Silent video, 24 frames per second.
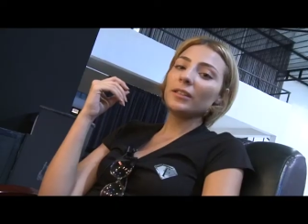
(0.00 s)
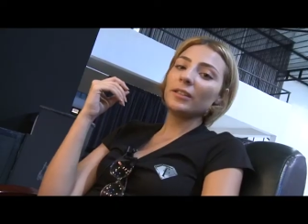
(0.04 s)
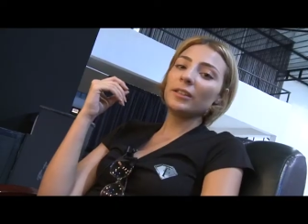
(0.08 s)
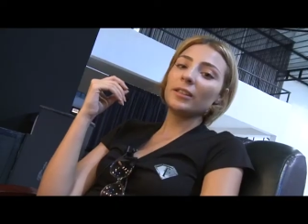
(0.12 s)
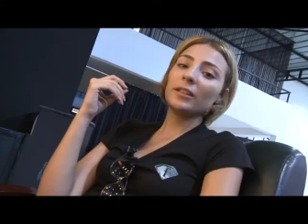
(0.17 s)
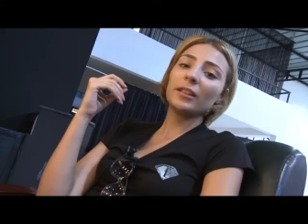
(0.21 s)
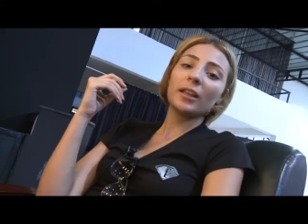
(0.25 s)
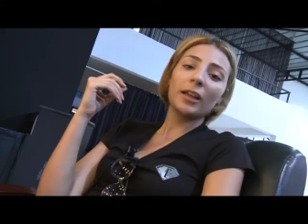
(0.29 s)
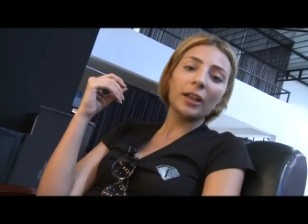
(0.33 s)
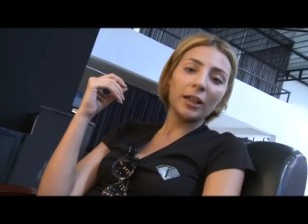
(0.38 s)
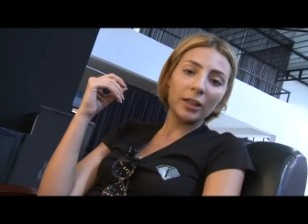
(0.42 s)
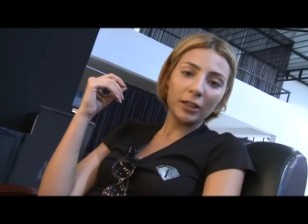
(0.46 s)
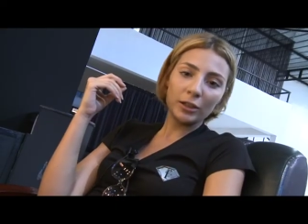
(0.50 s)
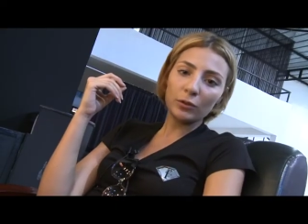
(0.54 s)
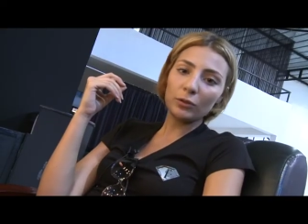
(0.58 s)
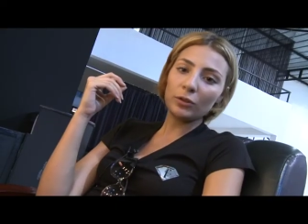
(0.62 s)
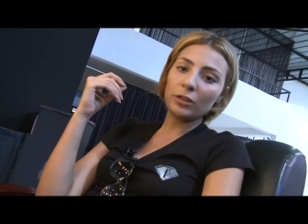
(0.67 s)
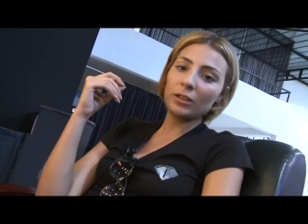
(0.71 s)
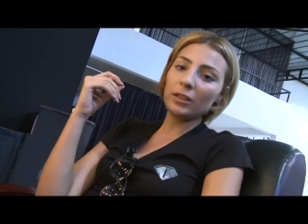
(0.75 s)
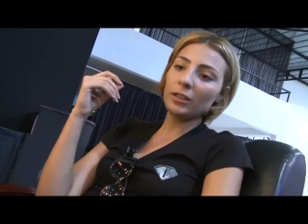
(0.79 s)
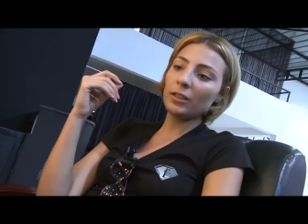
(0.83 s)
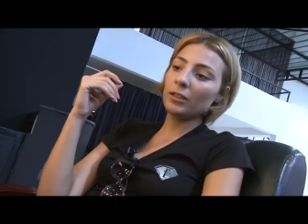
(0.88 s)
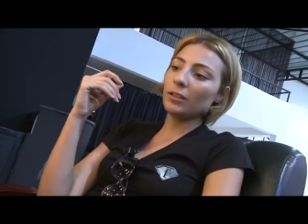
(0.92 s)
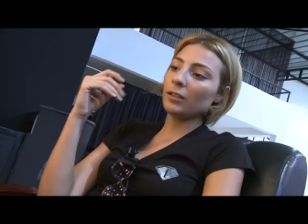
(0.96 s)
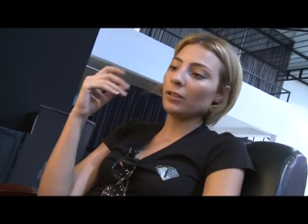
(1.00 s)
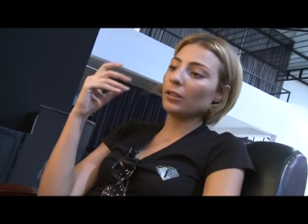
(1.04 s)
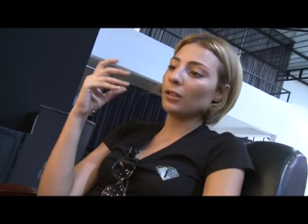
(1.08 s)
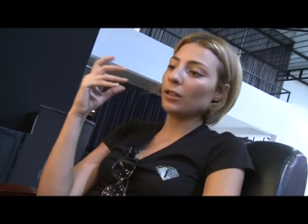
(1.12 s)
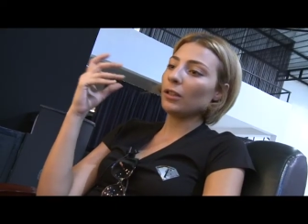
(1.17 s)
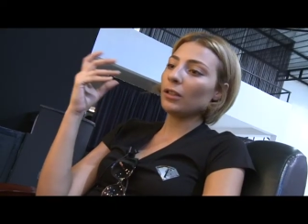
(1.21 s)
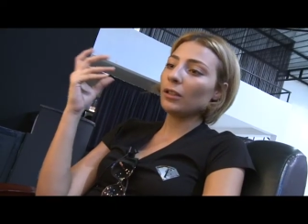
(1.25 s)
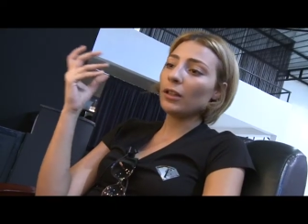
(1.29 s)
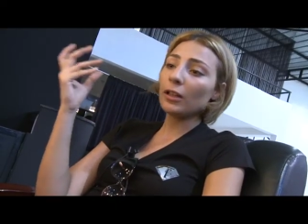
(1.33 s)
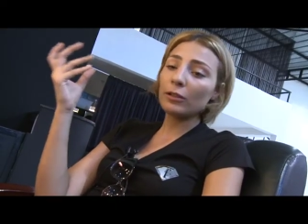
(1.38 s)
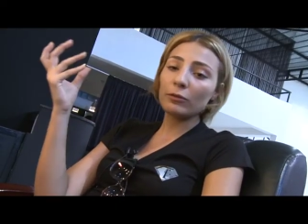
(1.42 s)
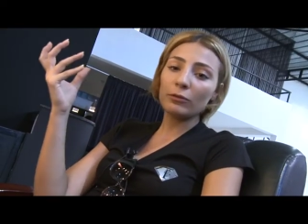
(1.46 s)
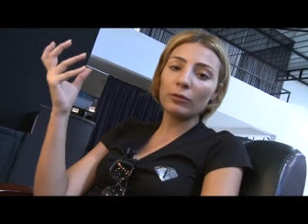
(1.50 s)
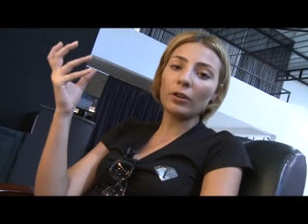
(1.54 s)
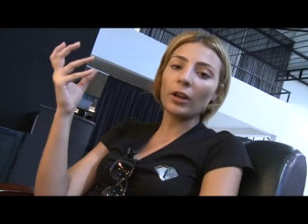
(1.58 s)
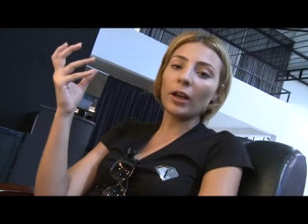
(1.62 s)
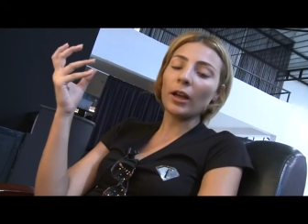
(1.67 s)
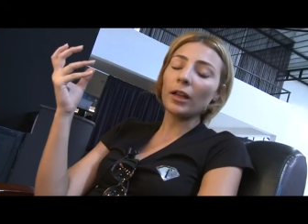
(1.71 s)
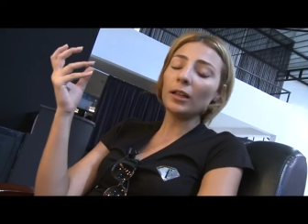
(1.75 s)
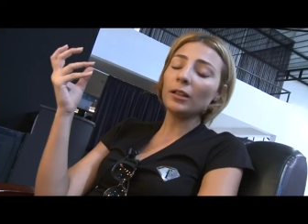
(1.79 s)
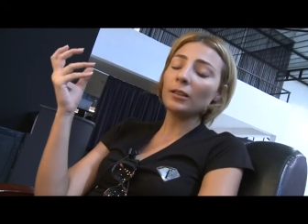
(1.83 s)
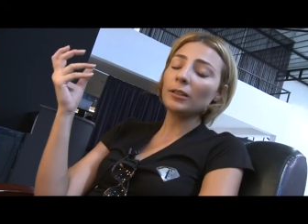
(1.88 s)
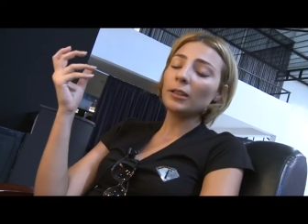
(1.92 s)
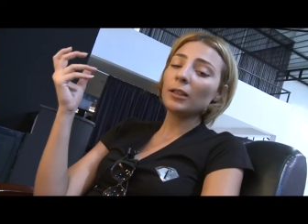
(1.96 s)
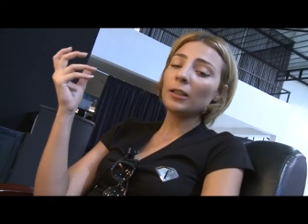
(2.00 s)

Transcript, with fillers: C'est très joli, c'est naturel.